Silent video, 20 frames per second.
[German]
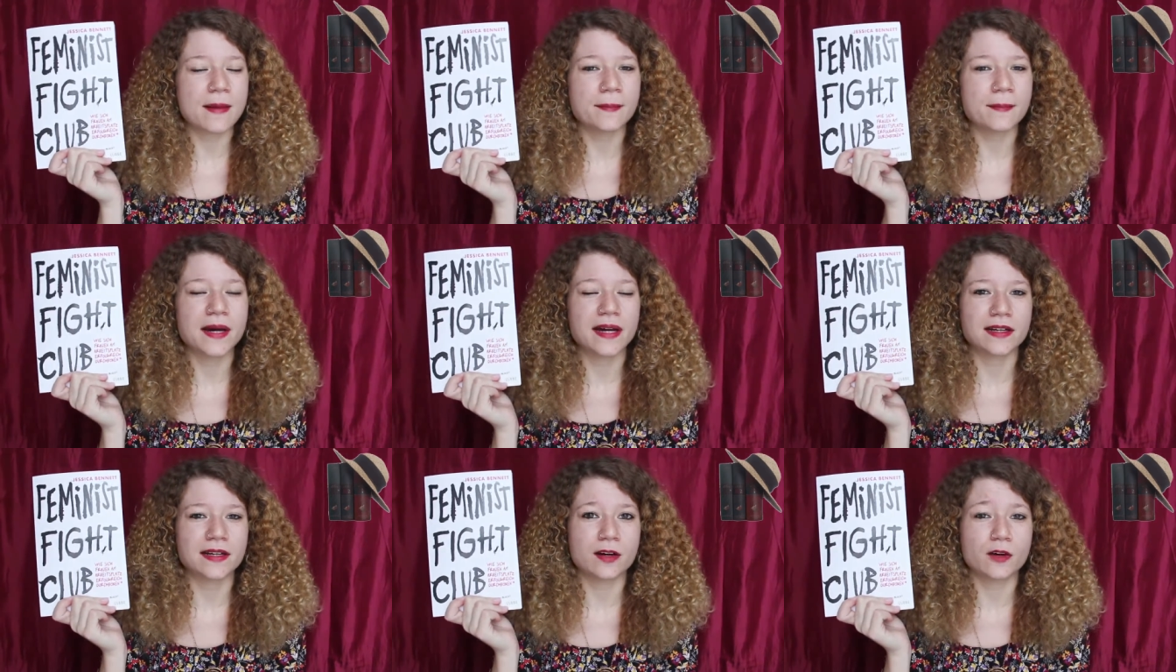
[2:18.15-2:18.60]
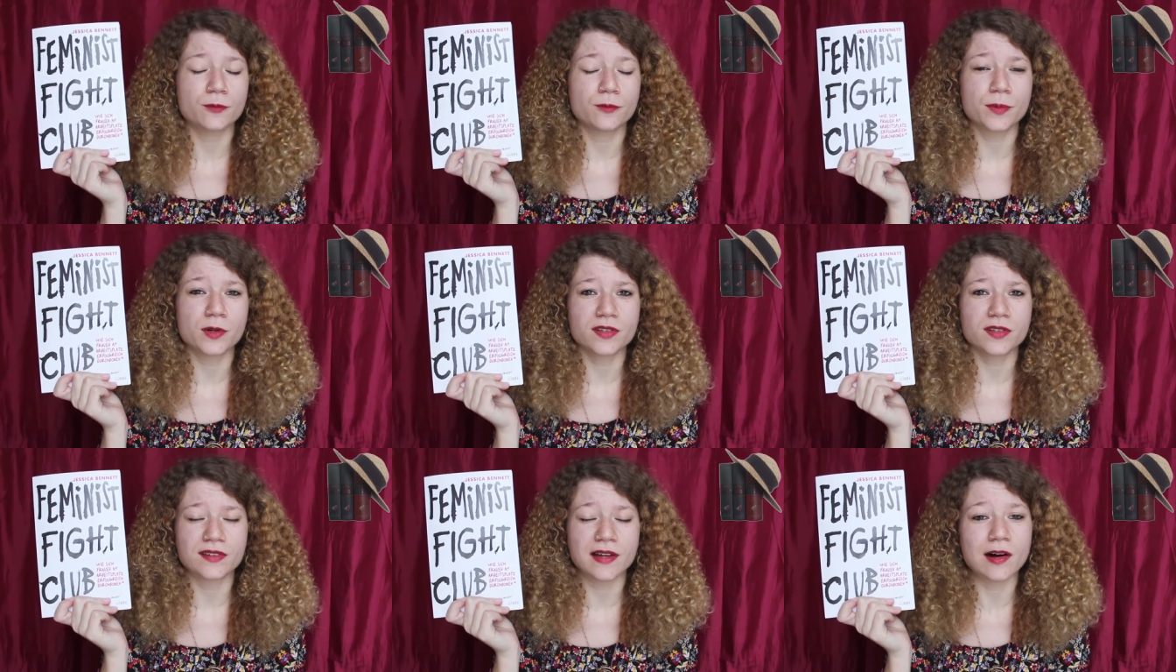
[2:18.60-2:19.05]
Empire of
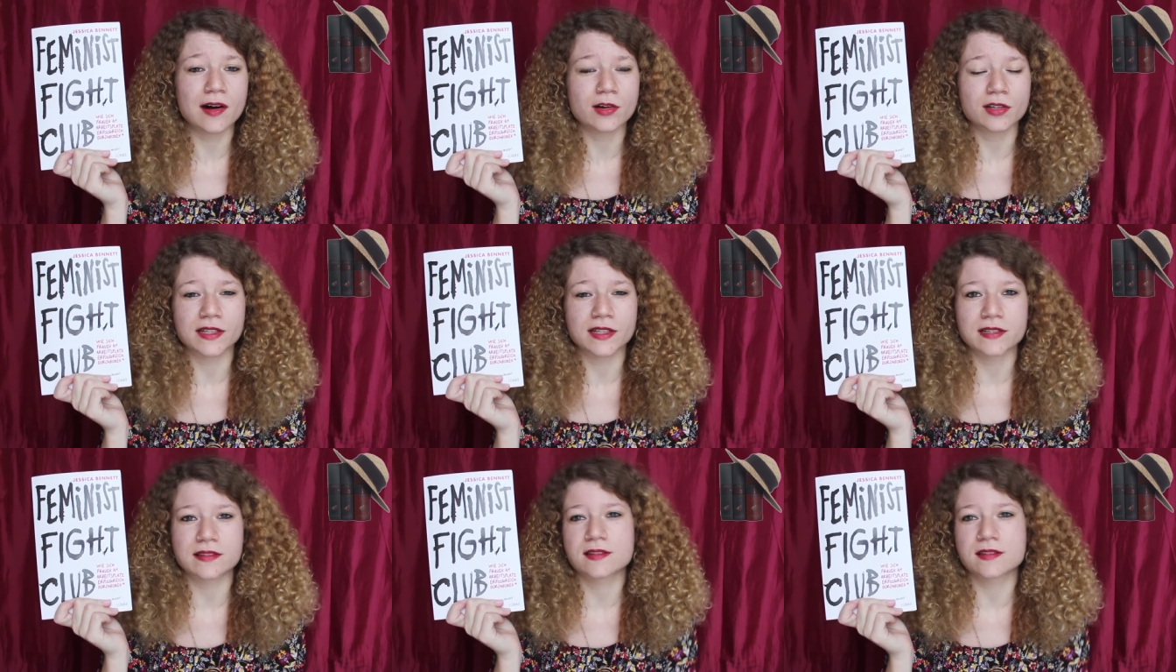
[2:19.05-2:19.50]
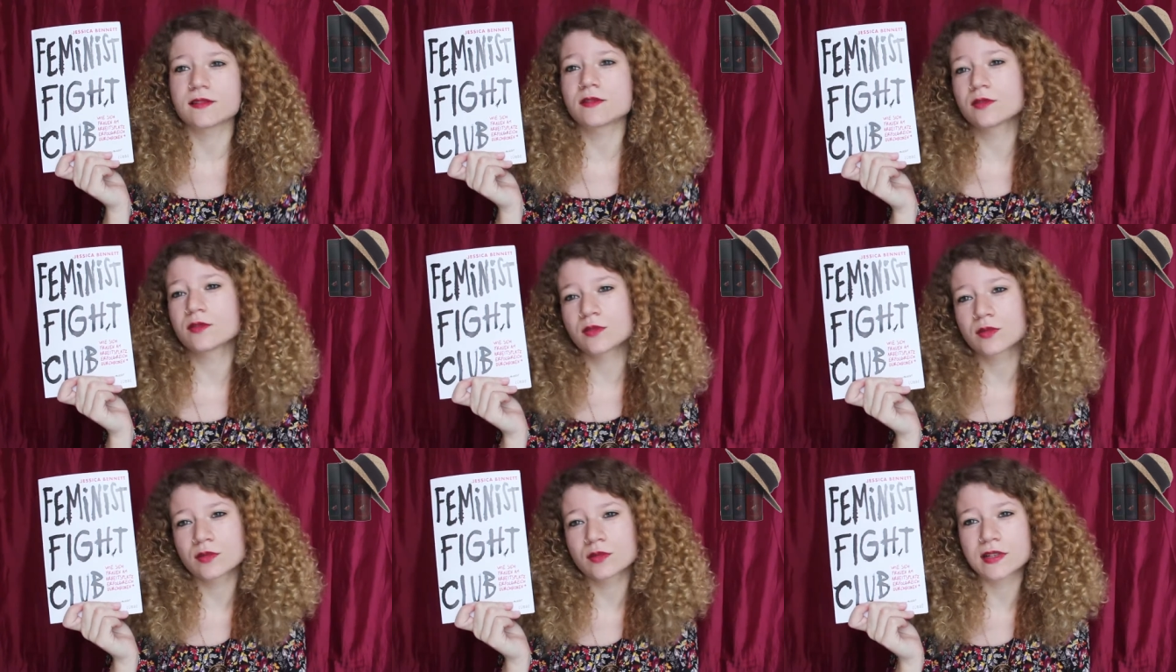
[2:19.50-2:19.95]
Books ja auch eine
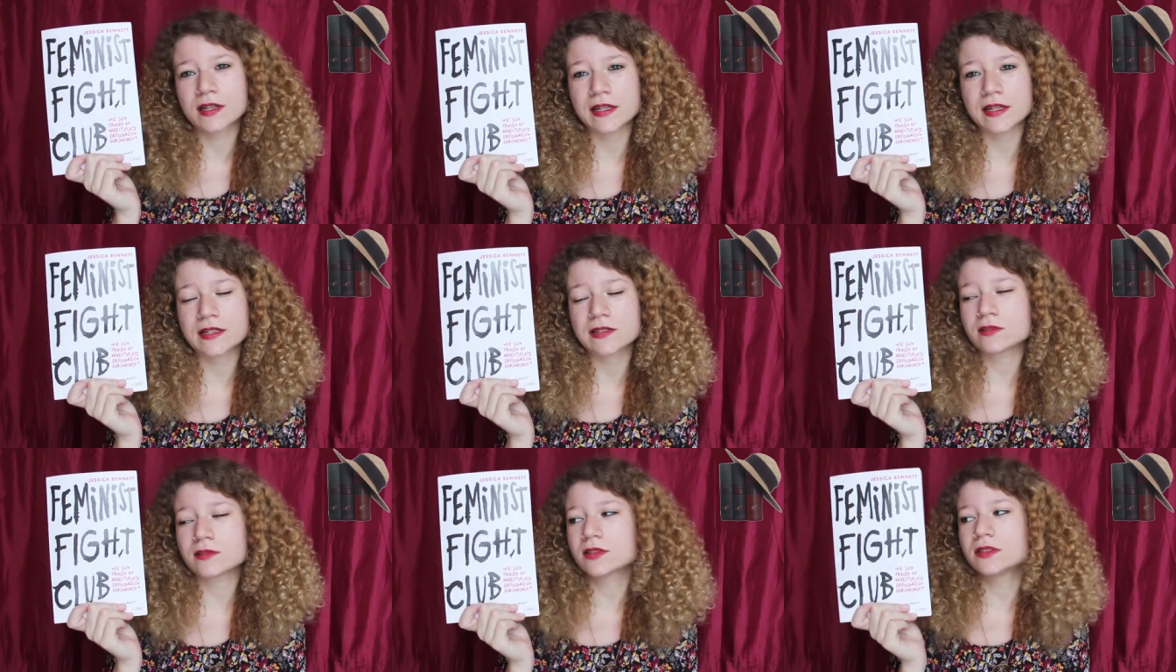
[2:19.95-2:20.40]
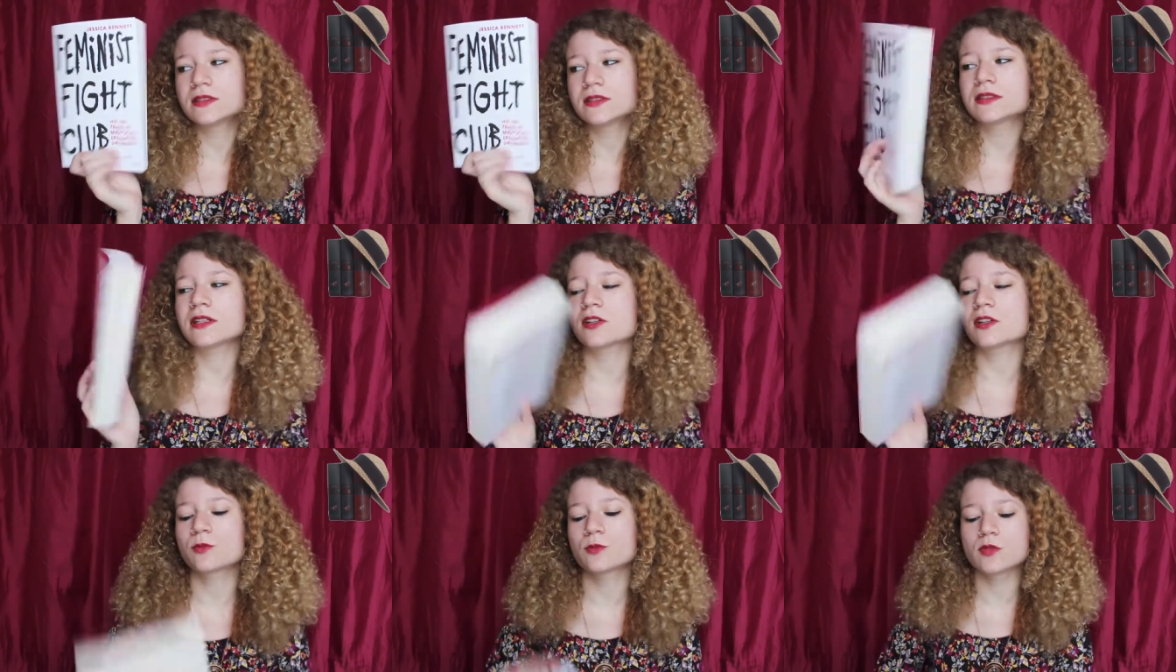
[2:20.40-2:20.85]
Rezension zugedreht
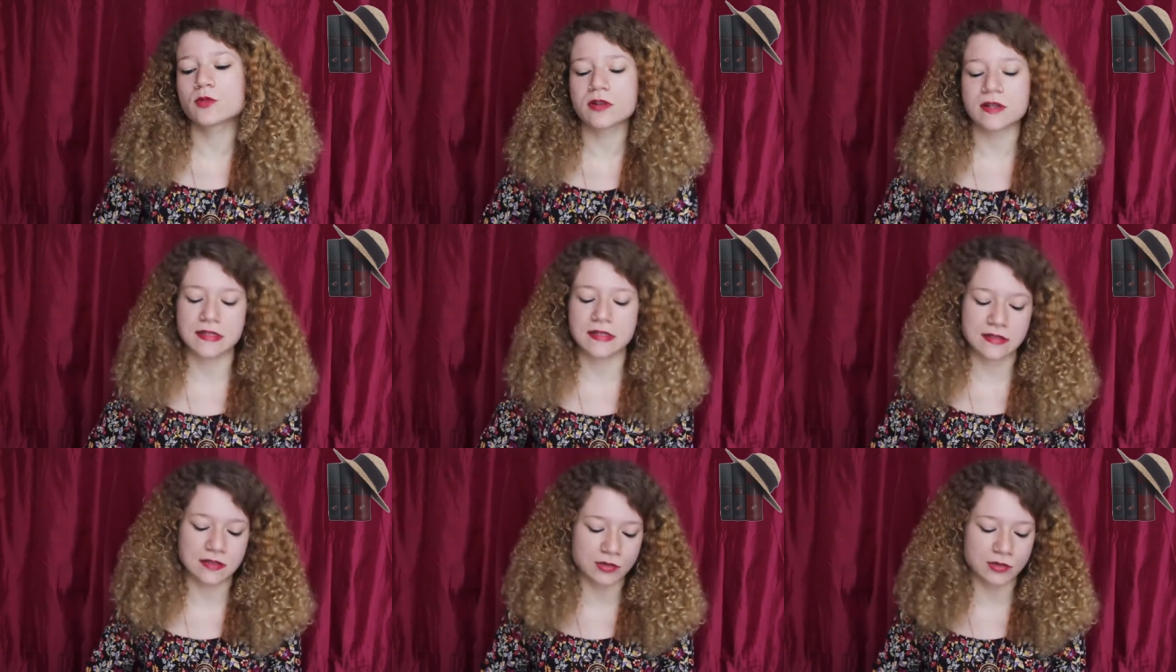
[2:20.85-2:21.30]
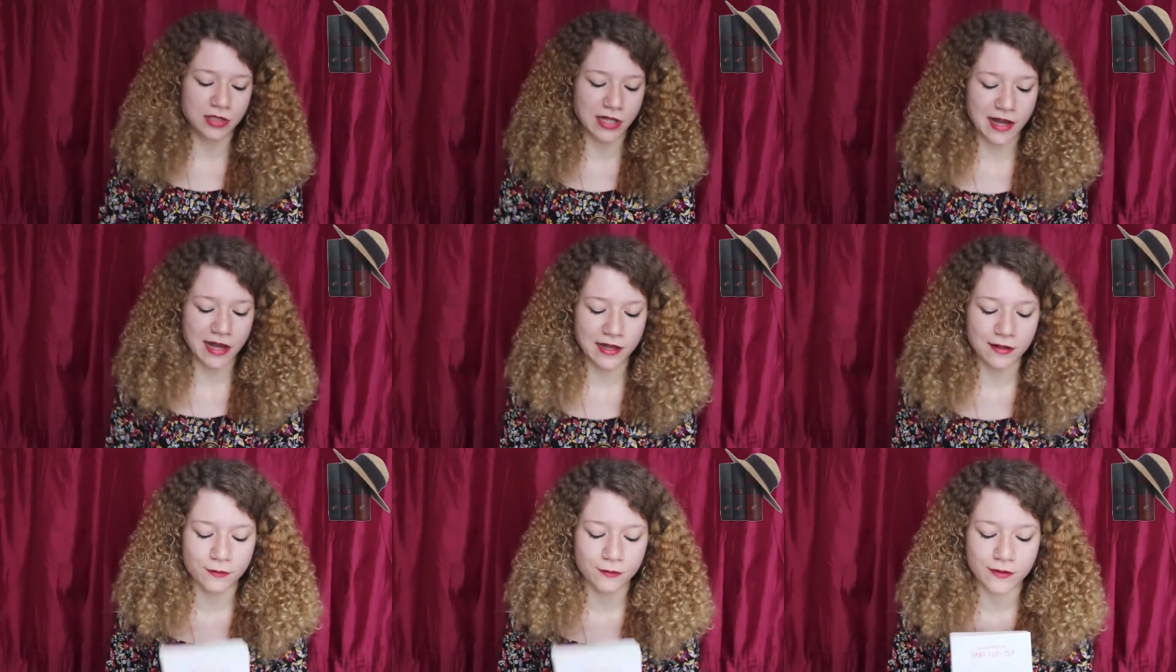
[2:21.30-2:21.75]
und das Buch ist
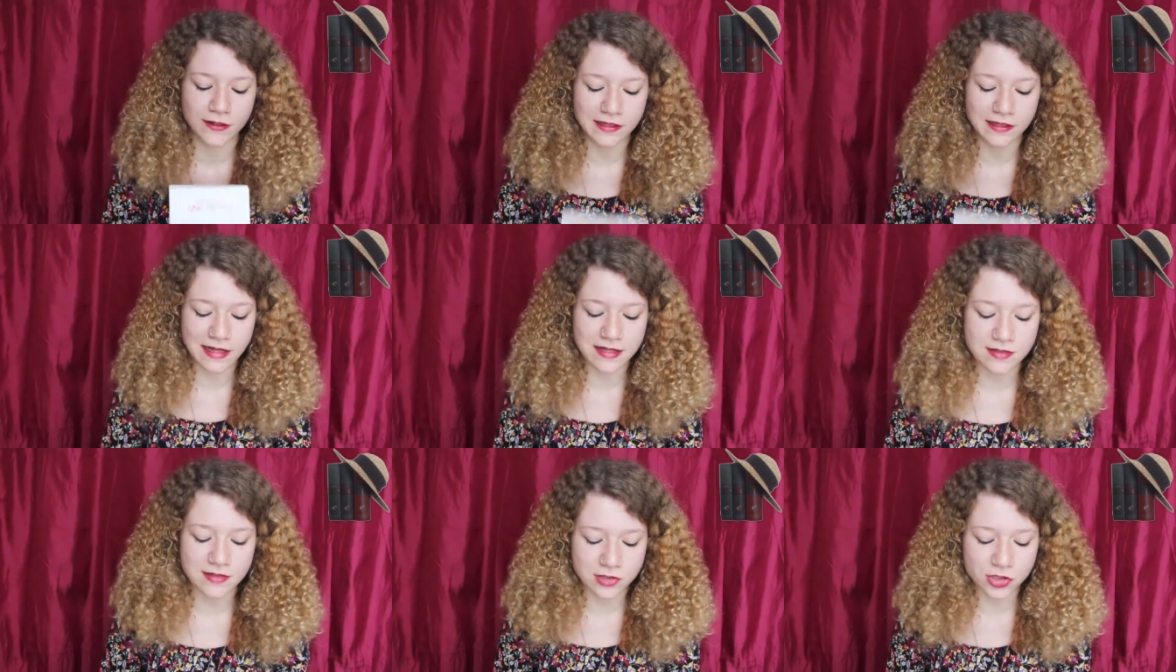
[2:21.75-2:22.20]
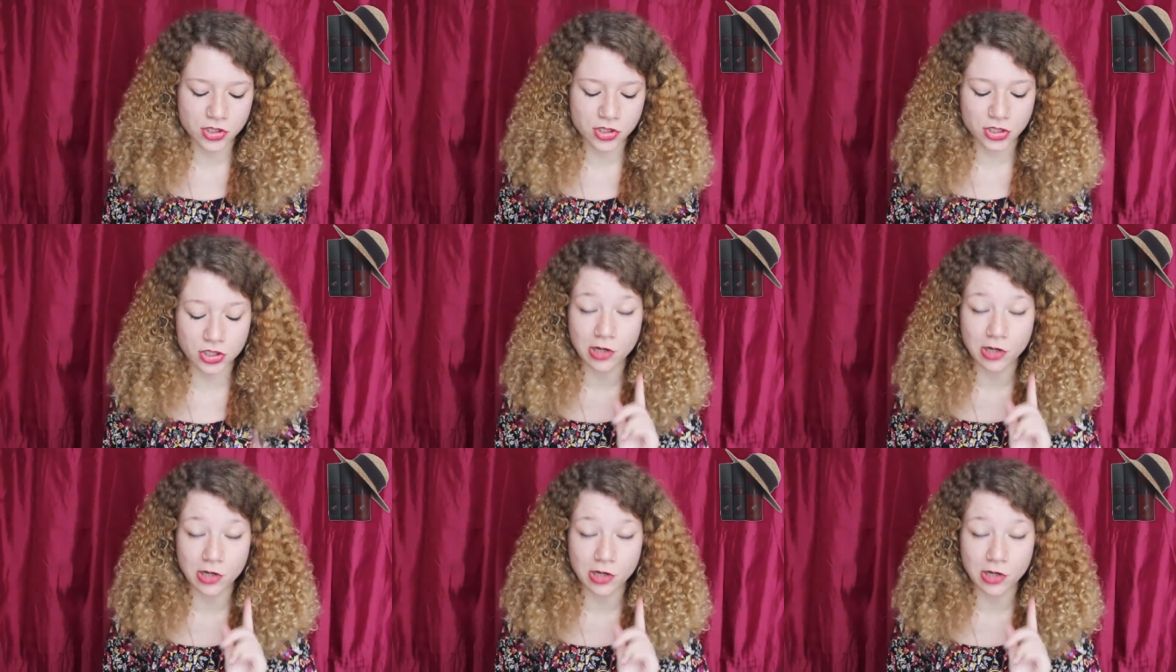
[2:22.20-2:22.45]
total fantastisch.